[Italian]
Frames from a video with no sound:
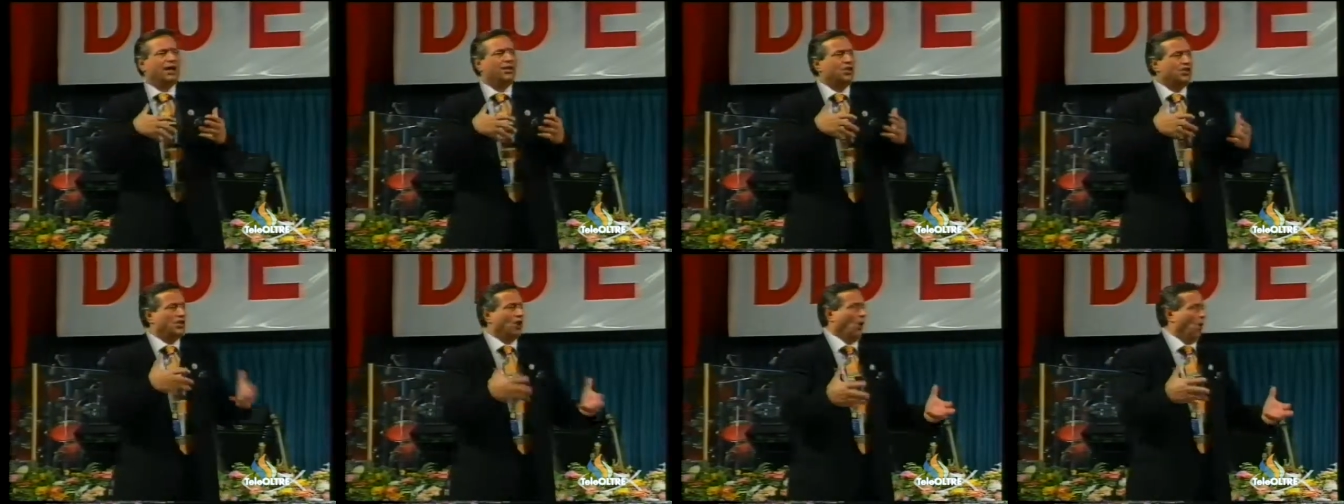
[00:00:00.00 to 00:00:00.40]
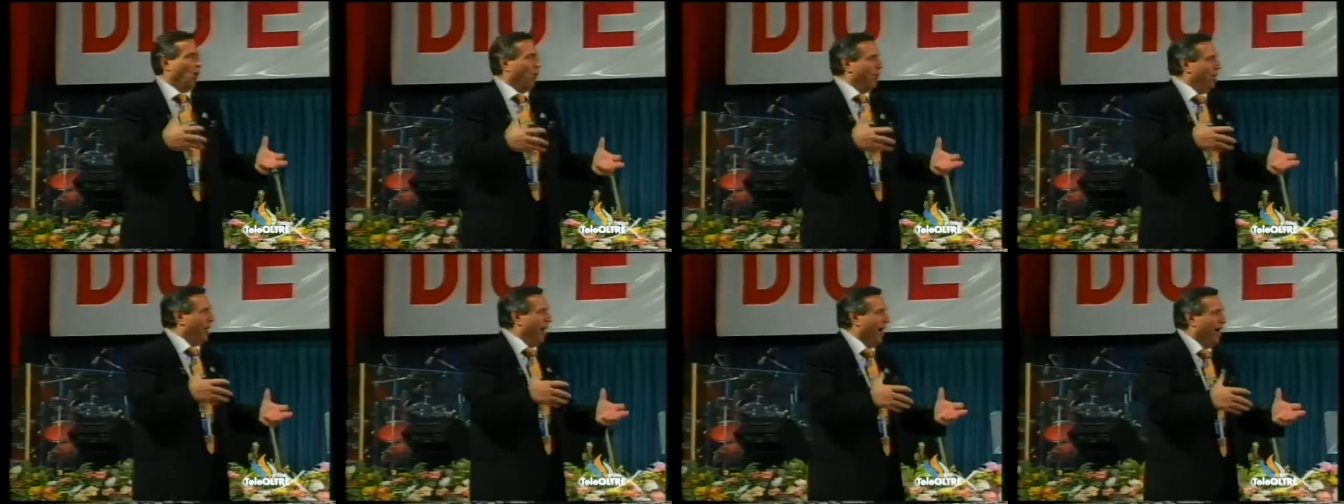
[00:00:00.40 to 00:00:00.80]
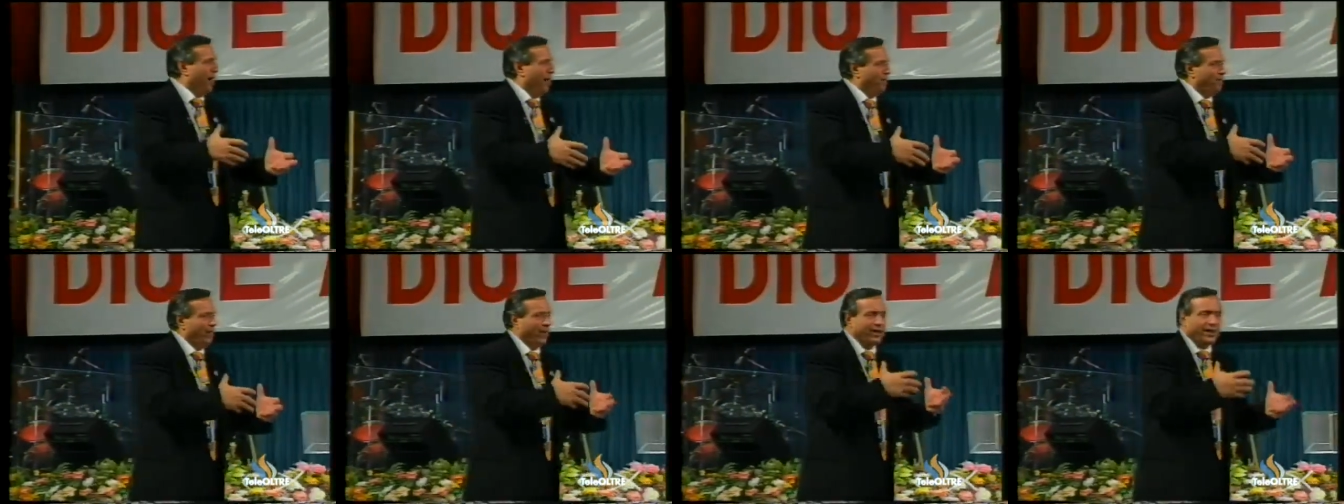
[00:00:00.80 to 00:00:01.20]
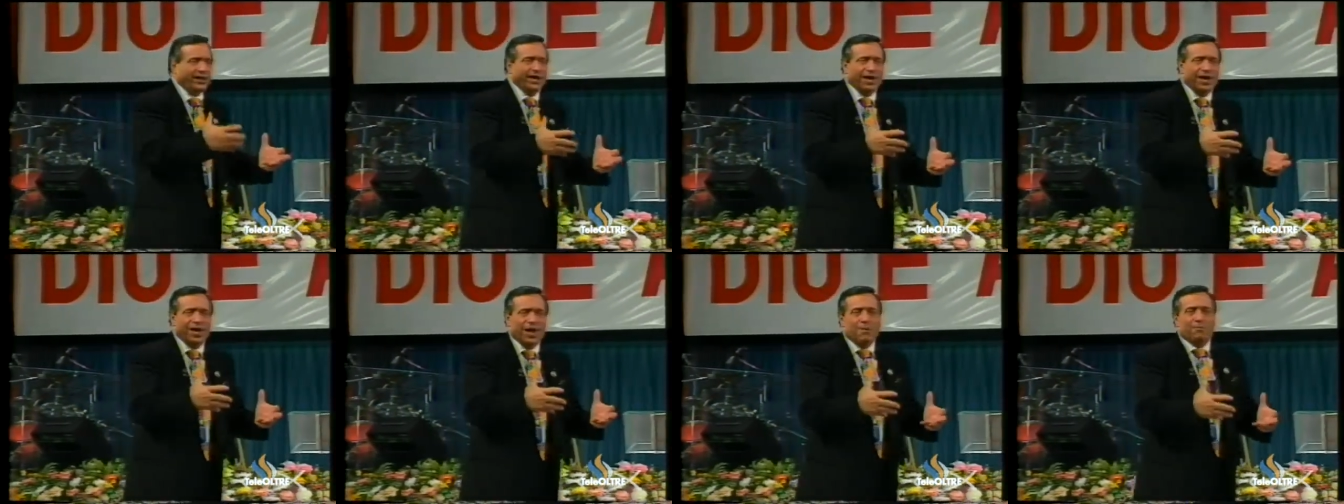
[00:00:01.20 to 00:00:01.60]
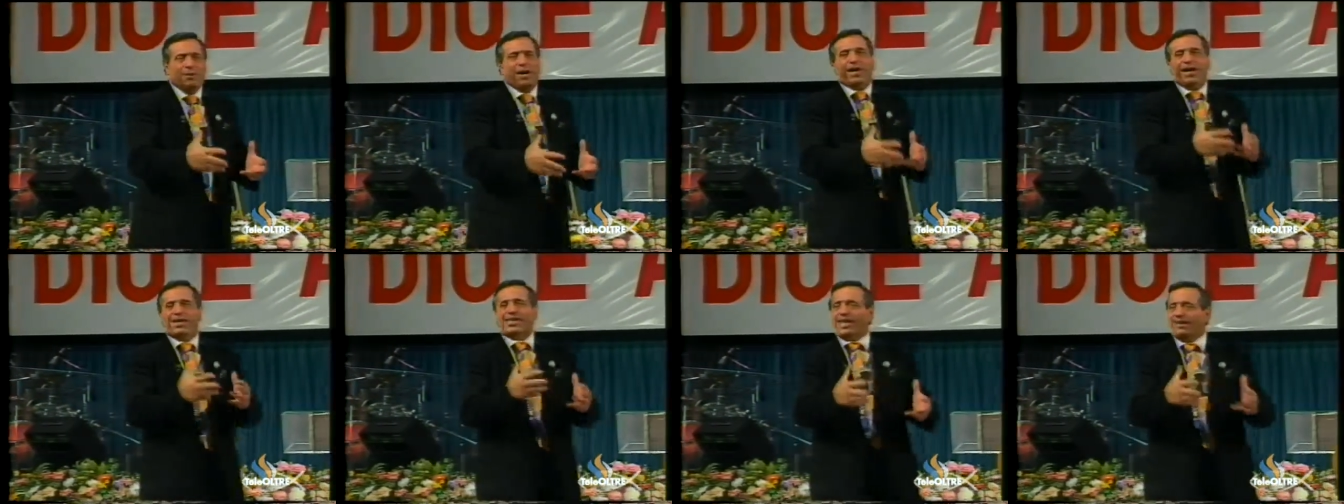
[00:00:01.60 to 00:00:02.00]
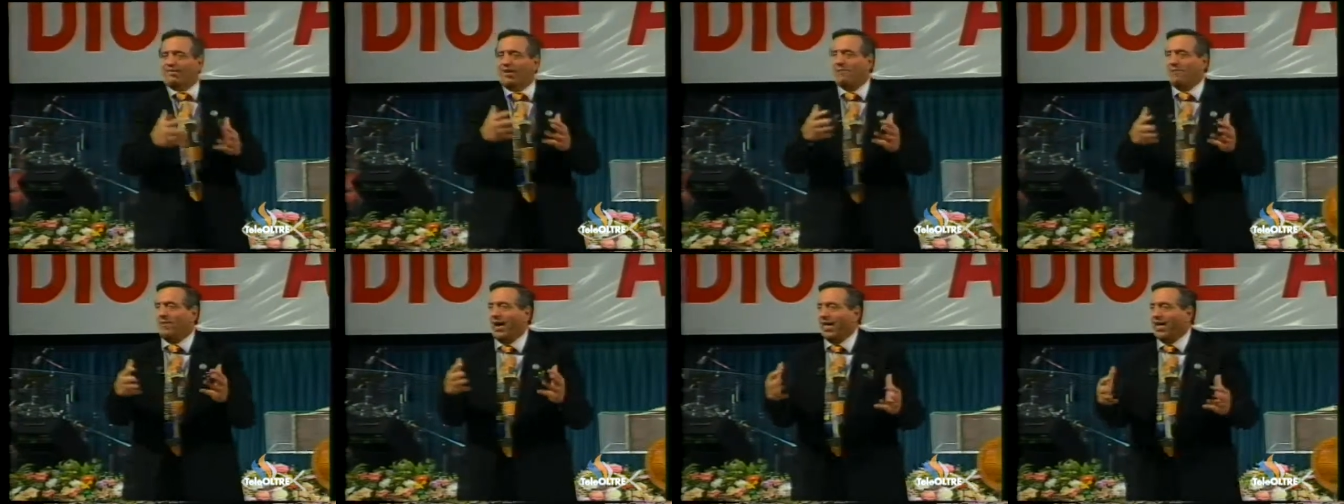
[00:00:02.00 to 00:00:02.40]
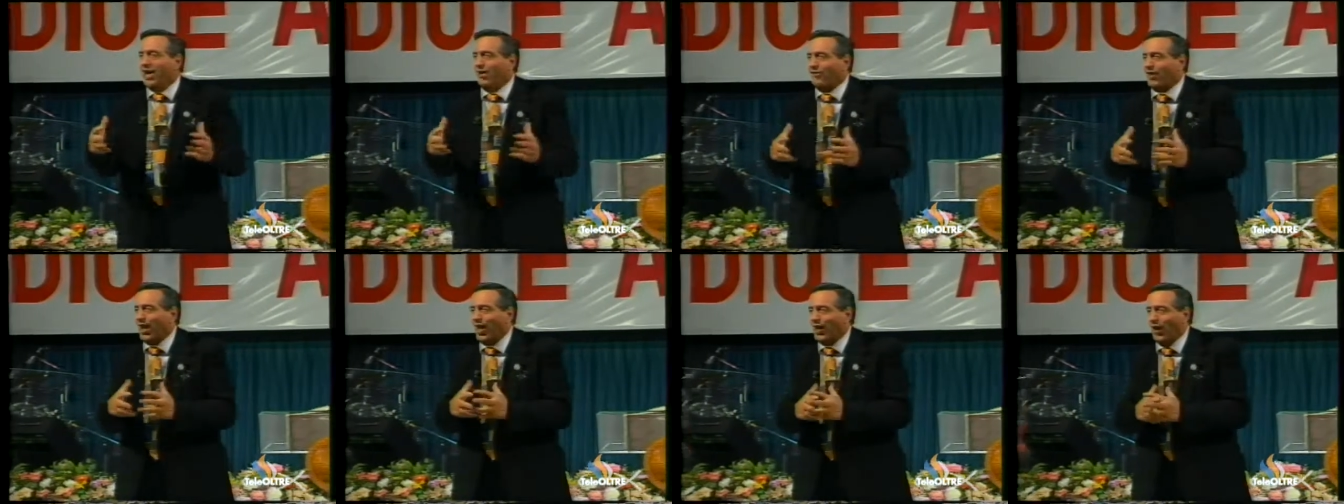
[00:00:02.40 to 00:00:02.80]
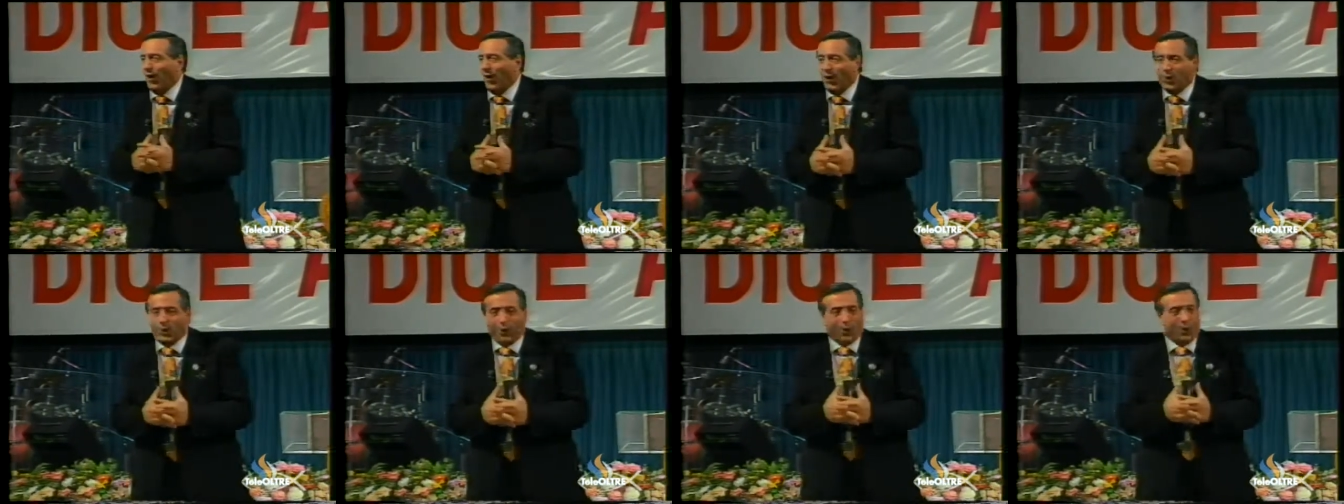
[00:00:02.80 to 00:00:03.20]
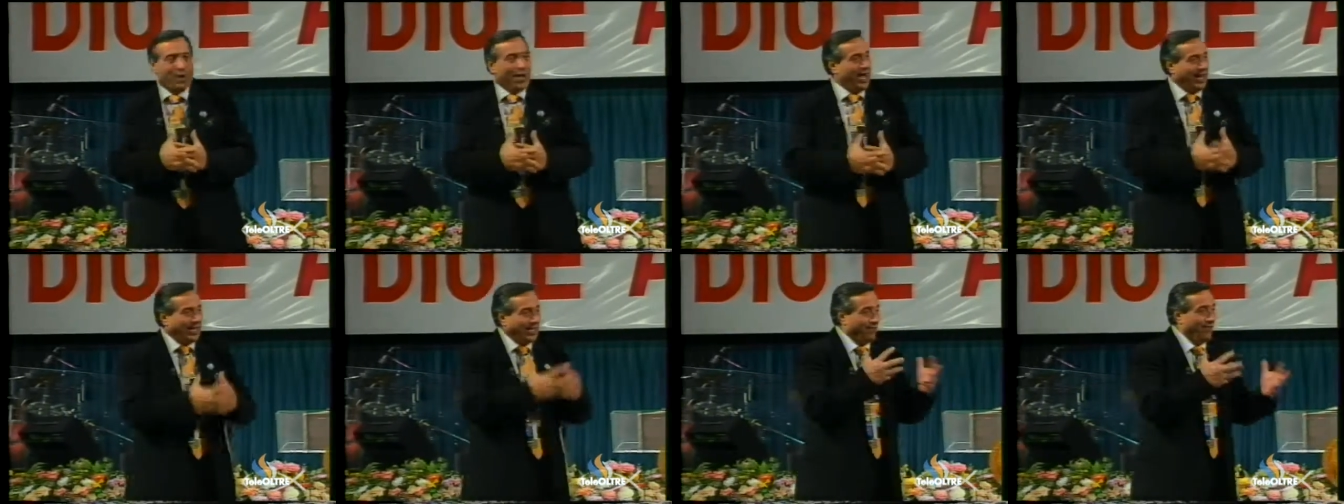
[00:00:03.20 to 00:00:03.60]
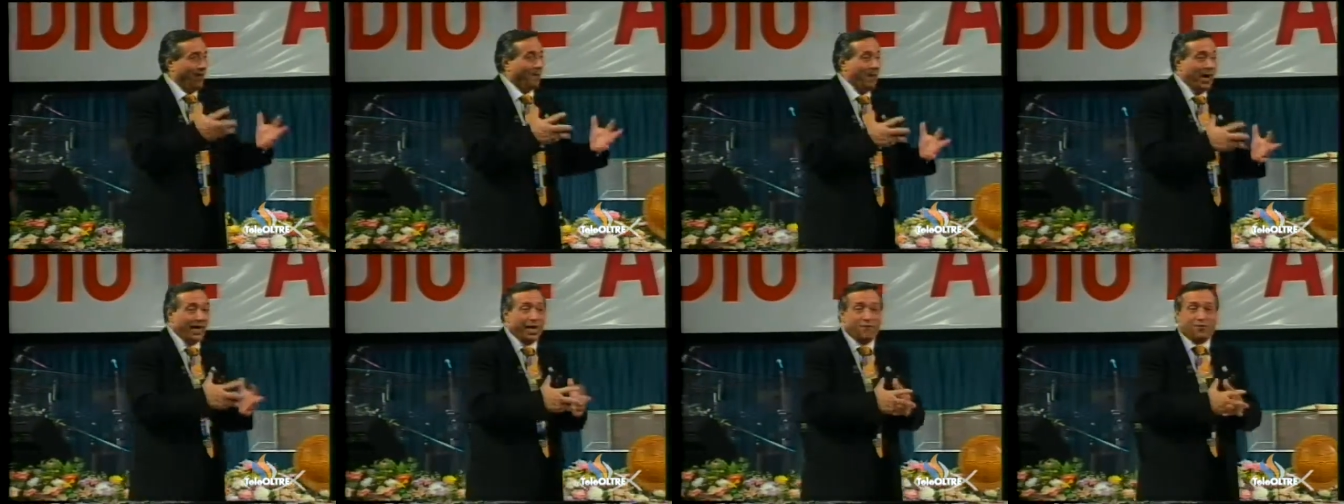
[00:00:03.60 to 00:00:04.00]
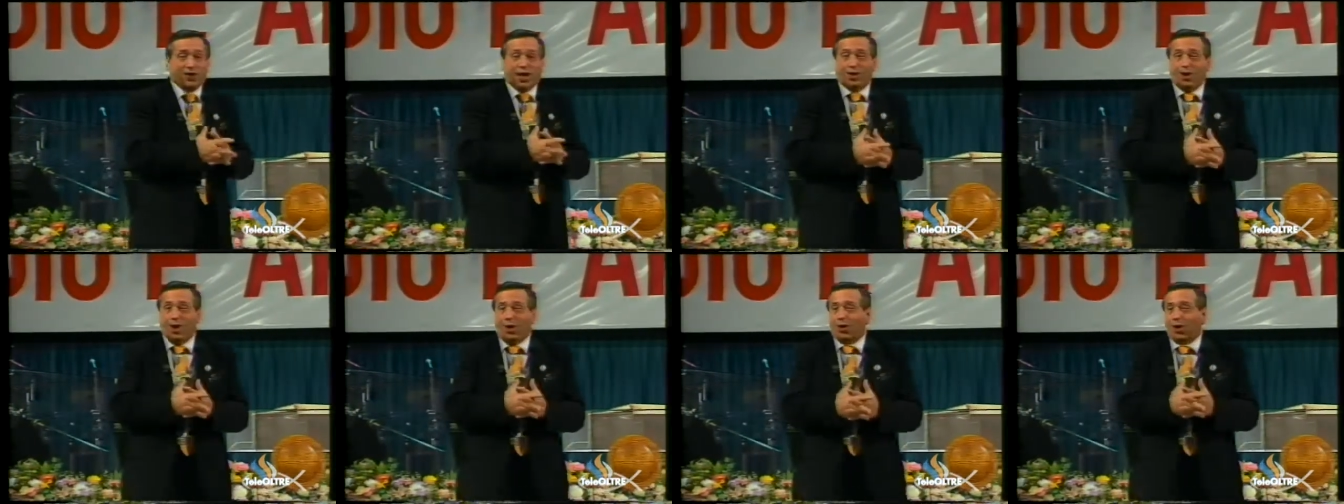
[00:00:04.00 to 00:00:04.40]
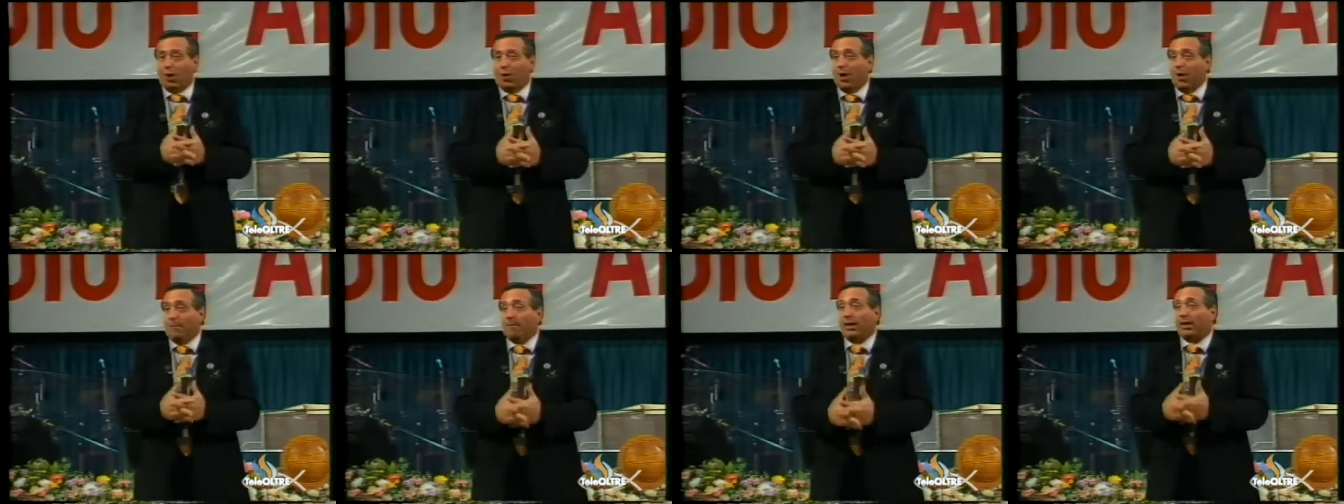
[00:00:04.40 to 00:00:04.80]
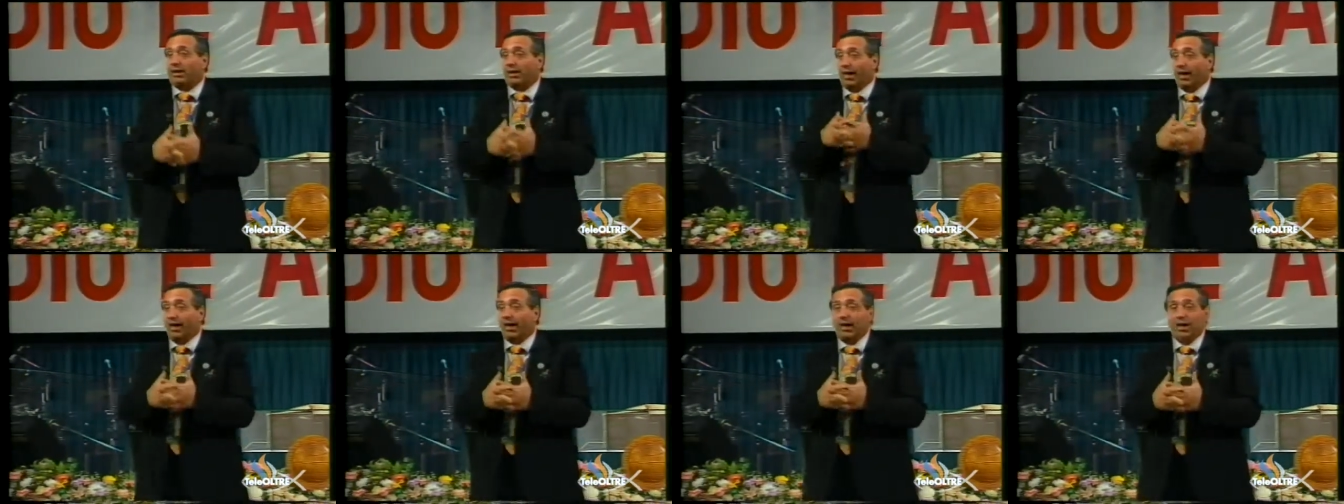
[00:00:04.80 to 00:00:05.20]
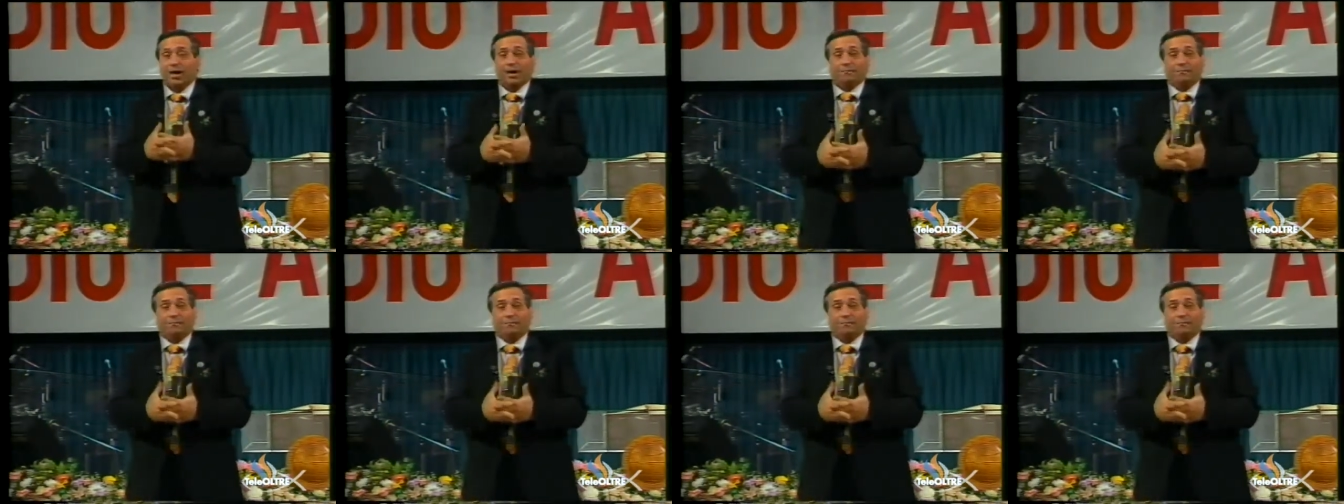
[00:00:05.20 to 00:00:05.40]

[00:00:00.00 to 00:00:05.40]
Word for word: gioia. Perché? Perché stava bene fra loro. E stava bene fra loro perché?